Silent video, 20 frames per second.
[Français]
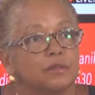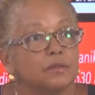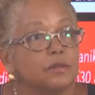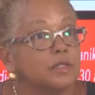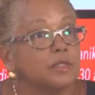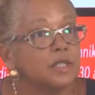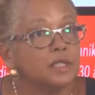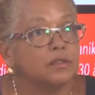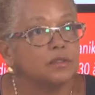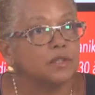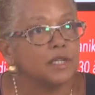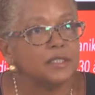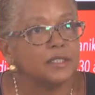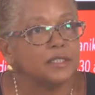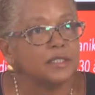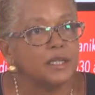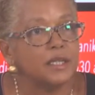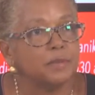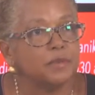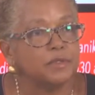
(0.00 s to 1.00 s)
au regard de la
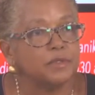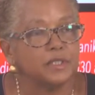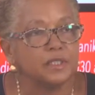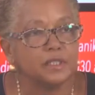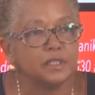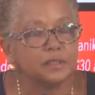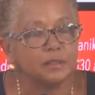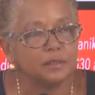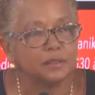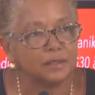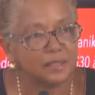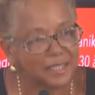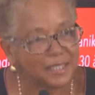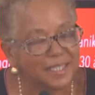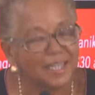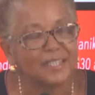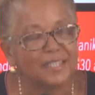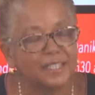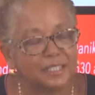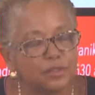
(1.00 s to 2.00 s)
euh,
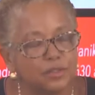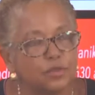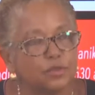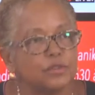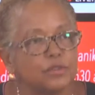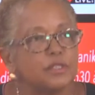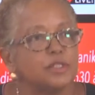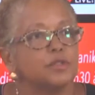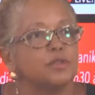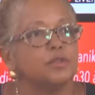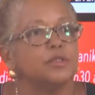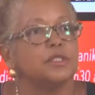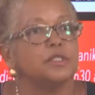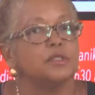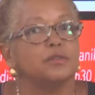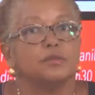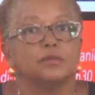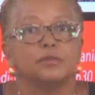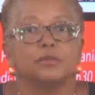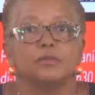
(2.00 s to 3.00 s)
dégradation
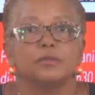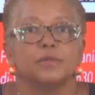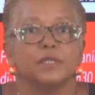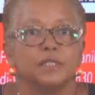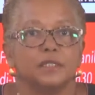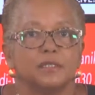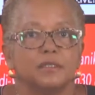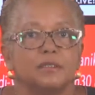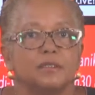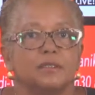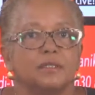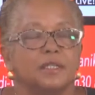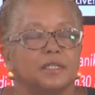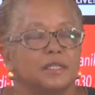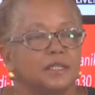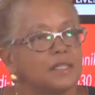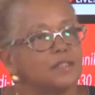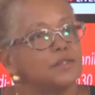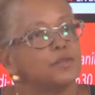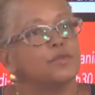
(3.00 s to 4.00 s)
cyclonique. Donc euh, maintenant,
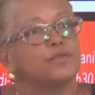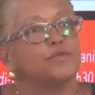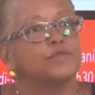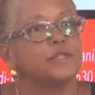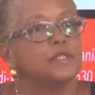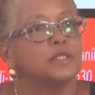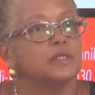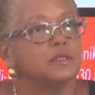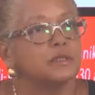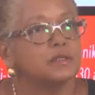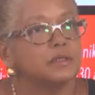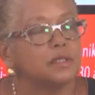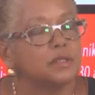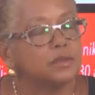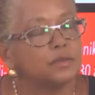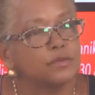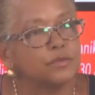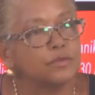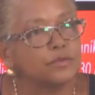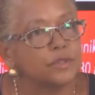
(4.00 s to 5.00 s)
qu'est-ce qu'on fait
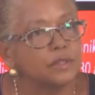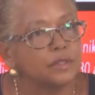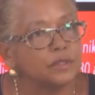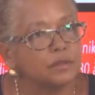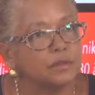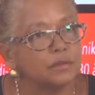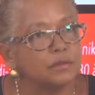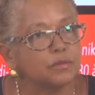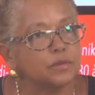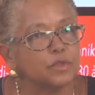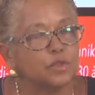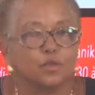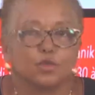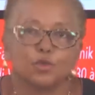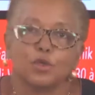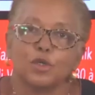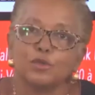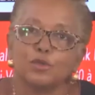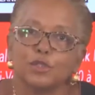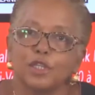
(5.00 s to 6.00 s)
Qu'est-ce qu'on fait Moi, je
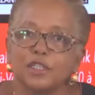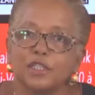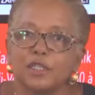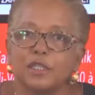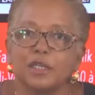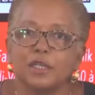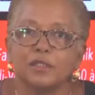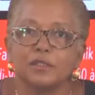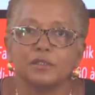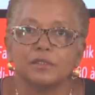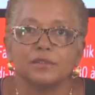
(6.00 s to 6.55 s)
plus